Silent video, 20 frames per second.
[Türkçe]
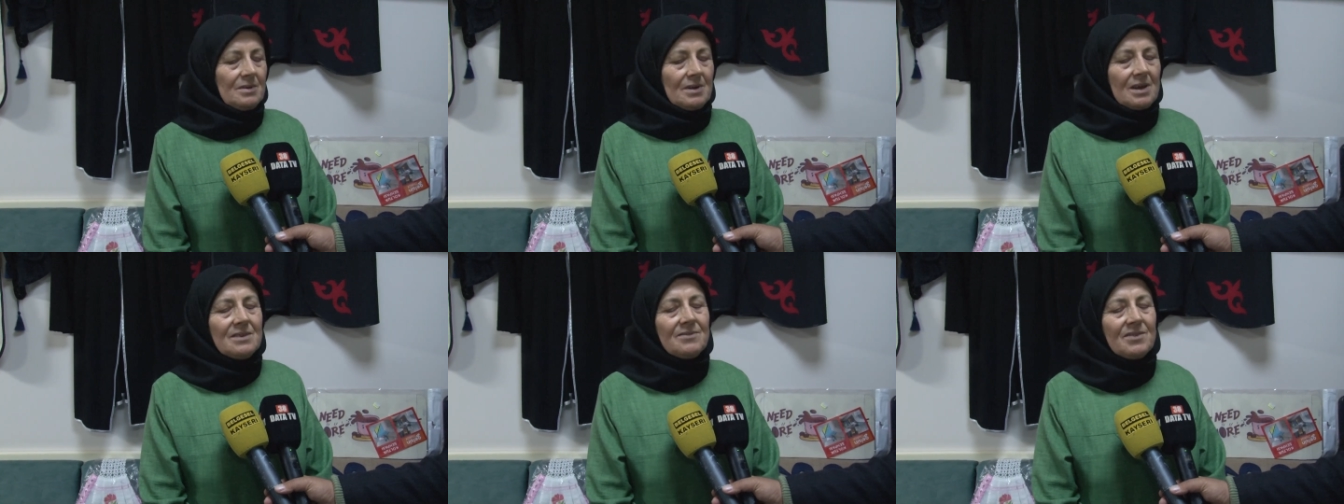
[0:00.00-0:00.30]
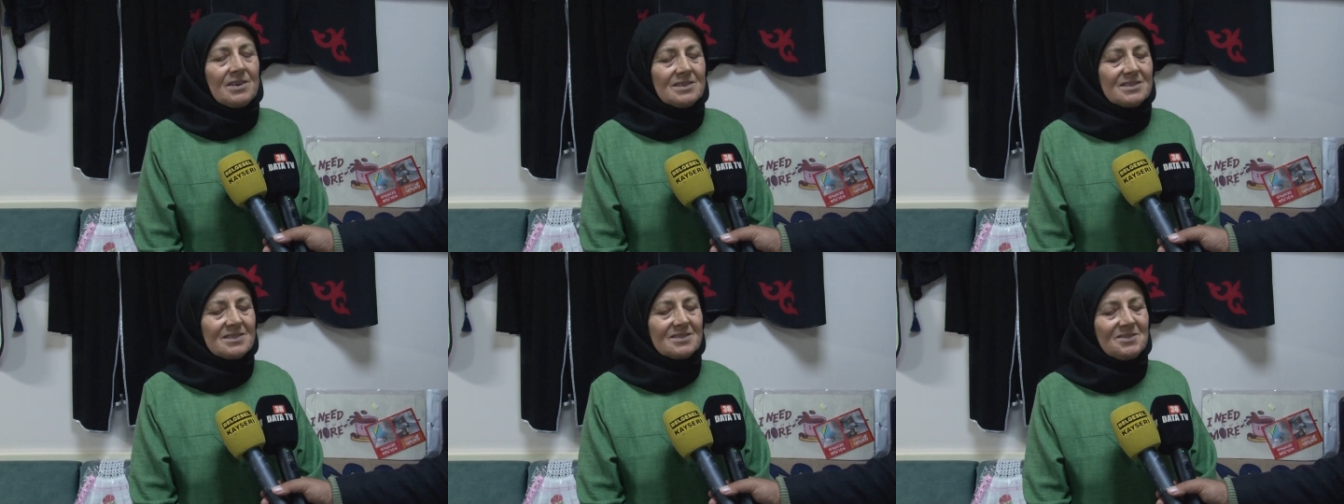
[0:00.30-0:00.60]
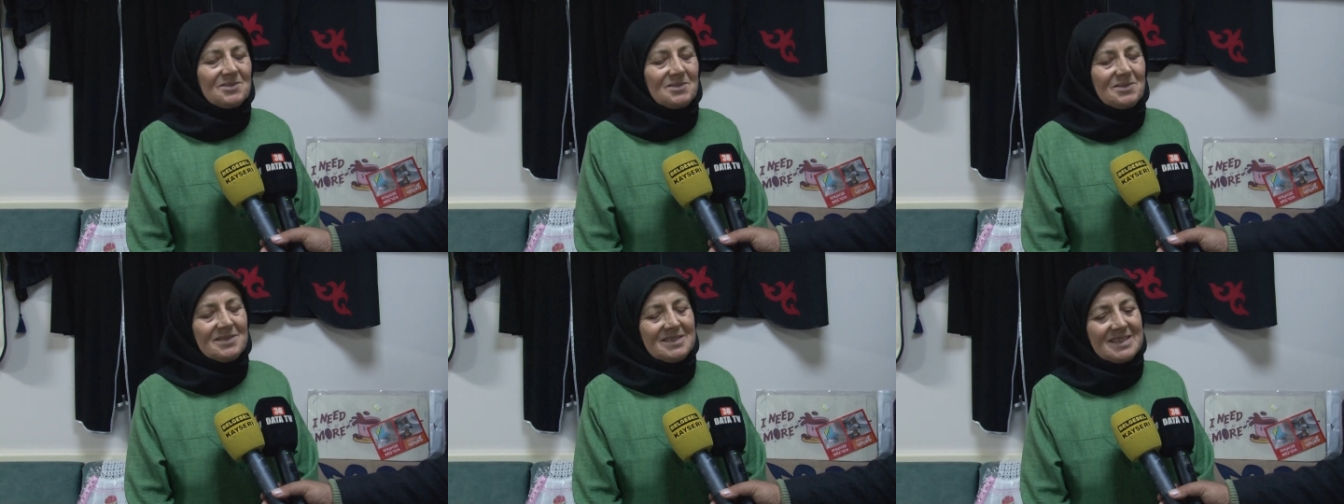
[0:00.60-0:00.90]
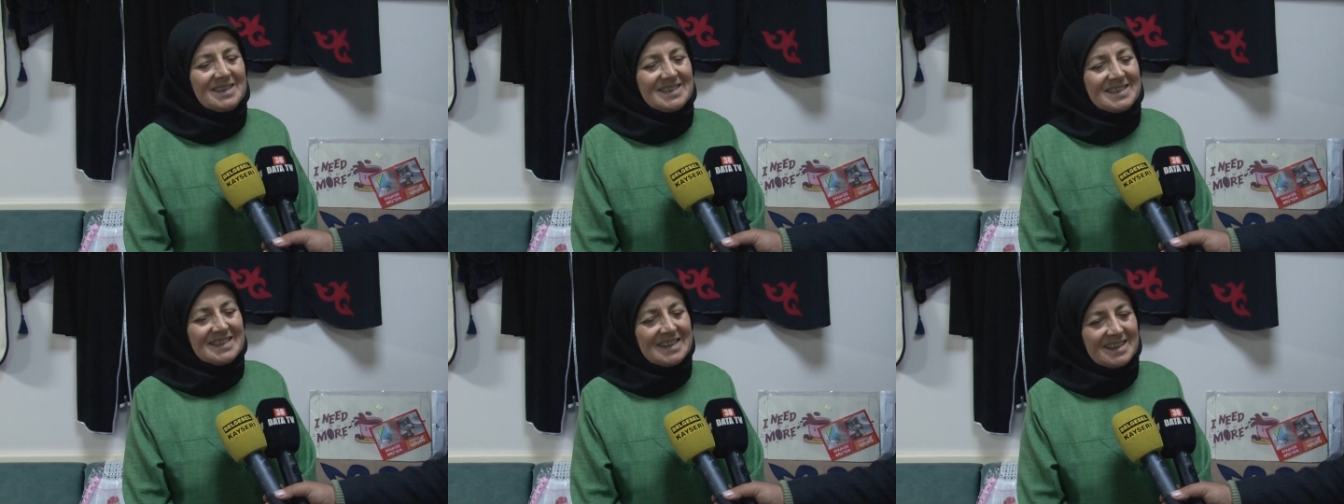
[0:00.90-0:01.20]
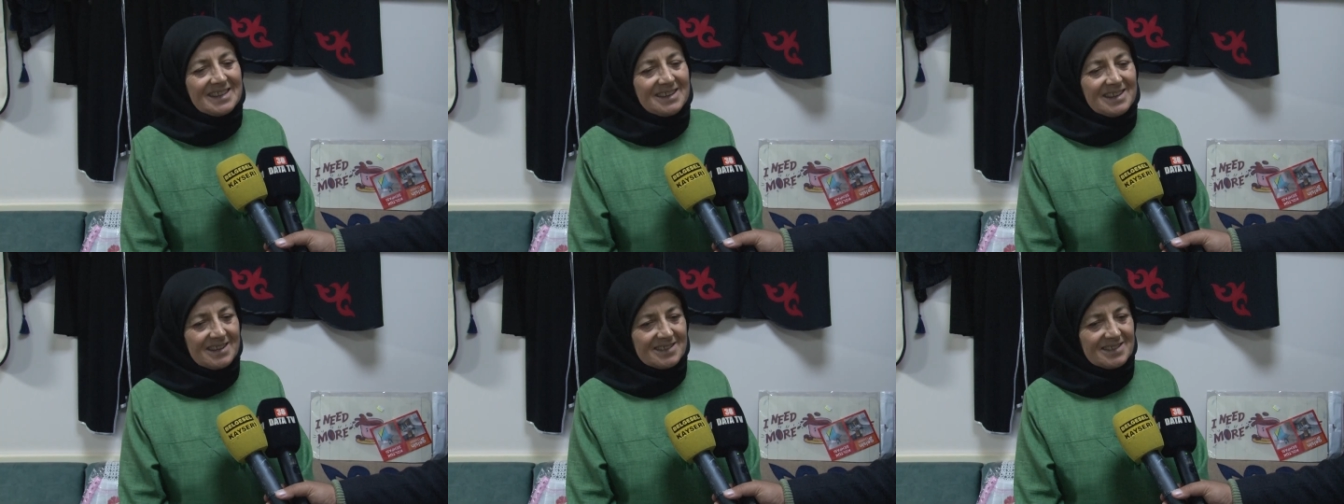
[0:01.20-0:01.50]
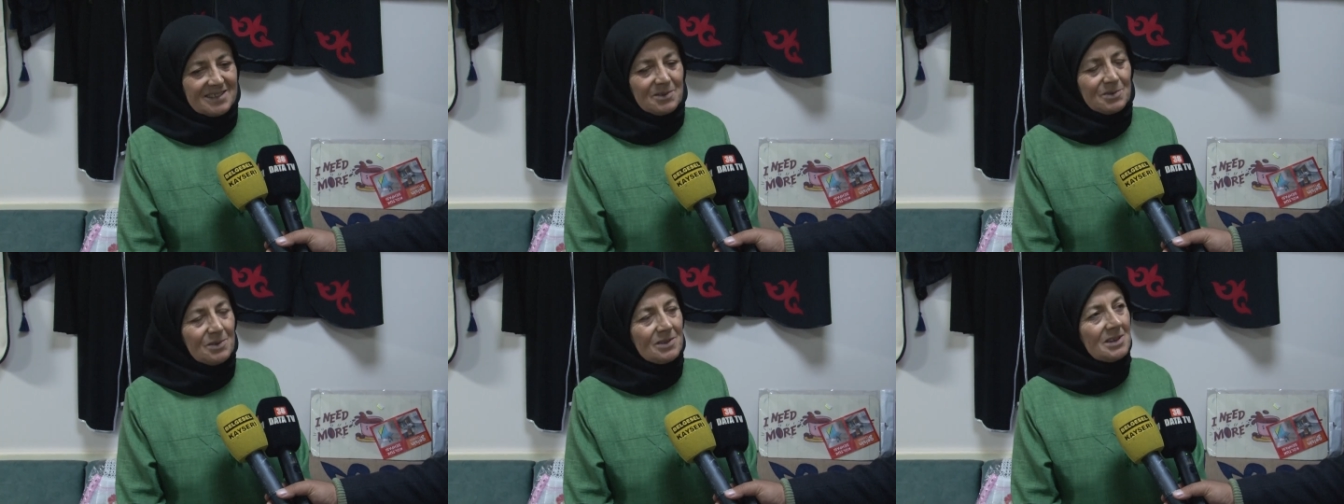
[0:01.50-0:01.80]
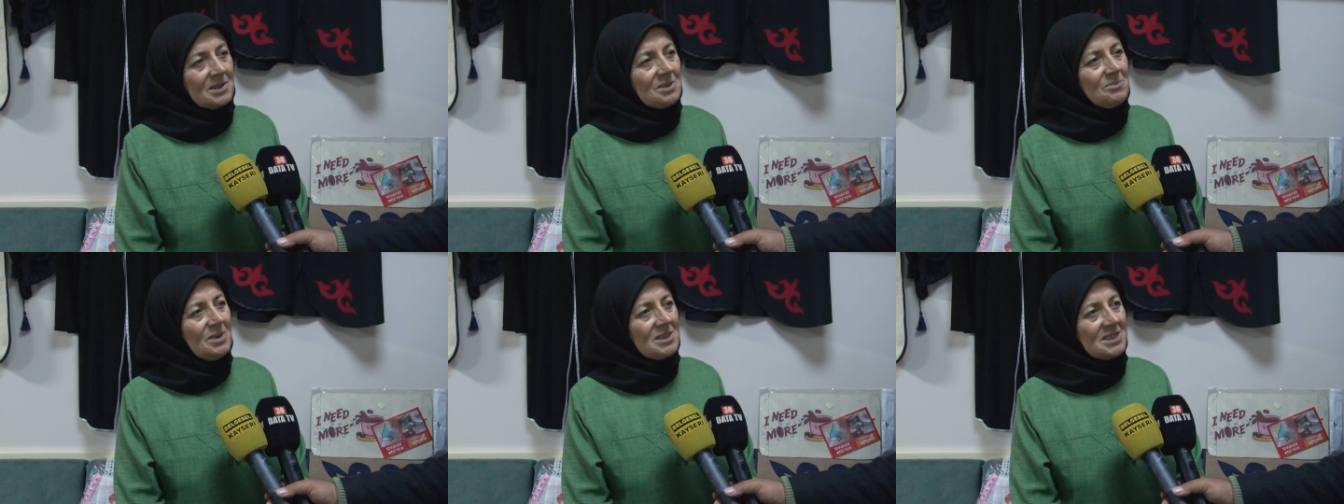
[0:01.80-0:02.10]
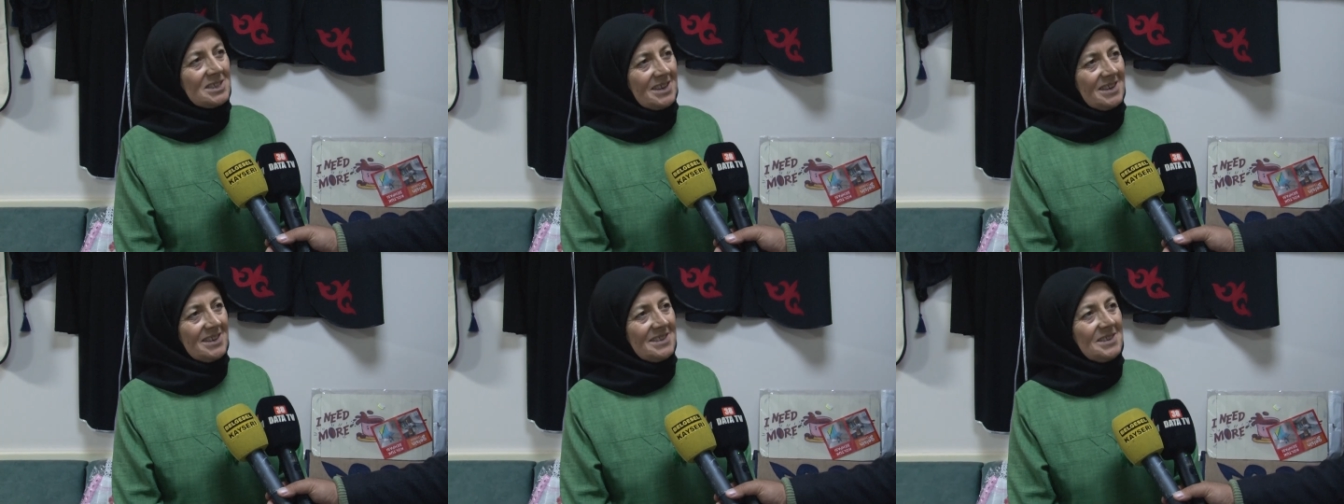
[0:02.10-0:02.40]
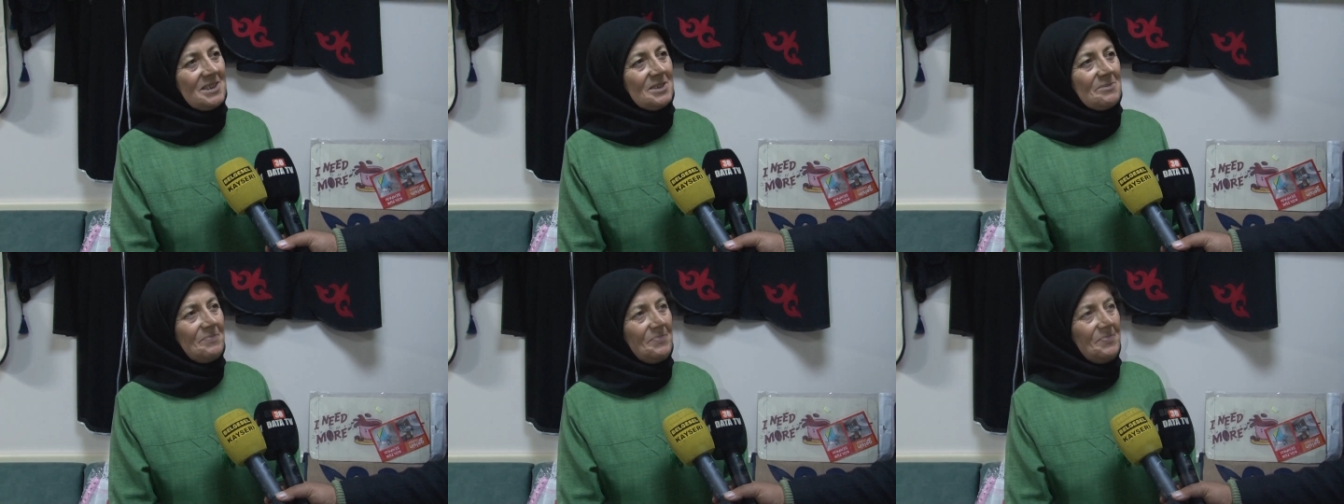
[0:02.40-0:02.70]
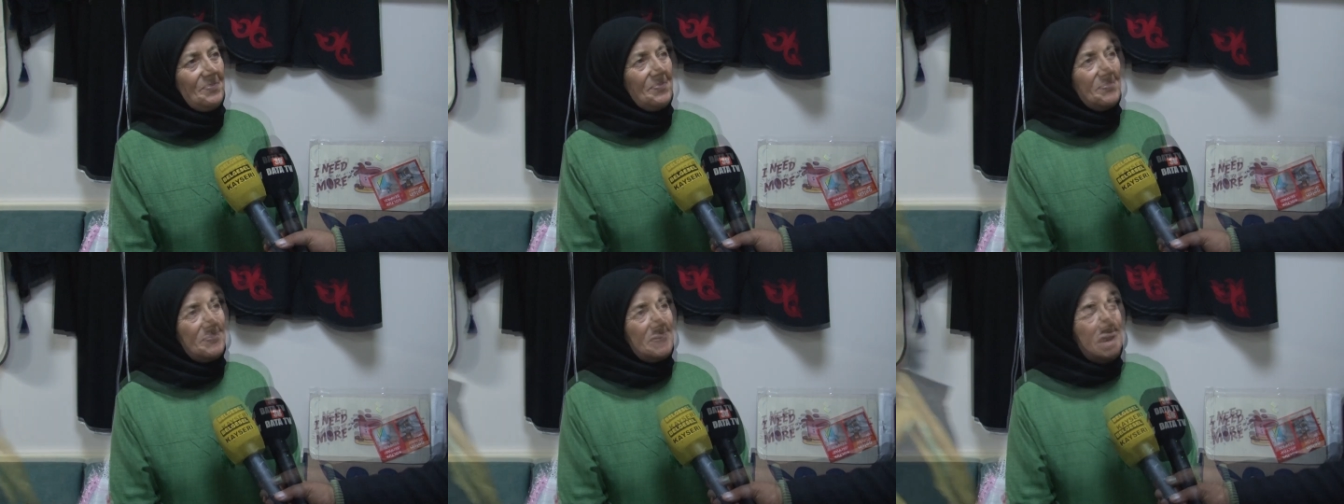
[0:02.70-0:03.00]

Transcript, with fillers: Kafkas Derneği'nin Kadın Kolları Başkanıyım.